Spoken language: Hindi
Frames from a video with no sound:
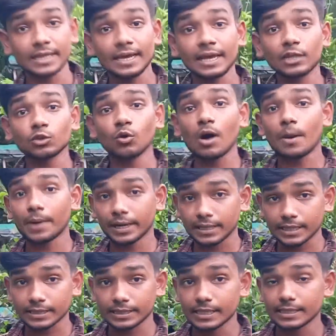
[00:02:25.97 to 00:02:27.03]
खरीदेंगे तो हमारा
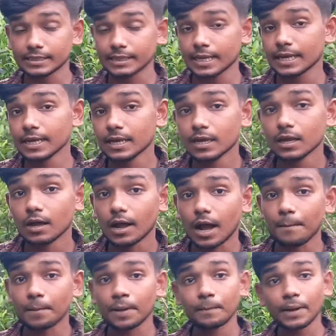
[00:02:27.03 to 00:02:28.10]
नर्सरी से
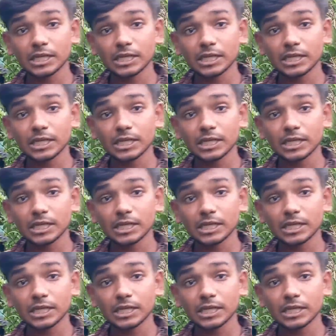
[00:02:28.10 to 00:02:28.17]
आपके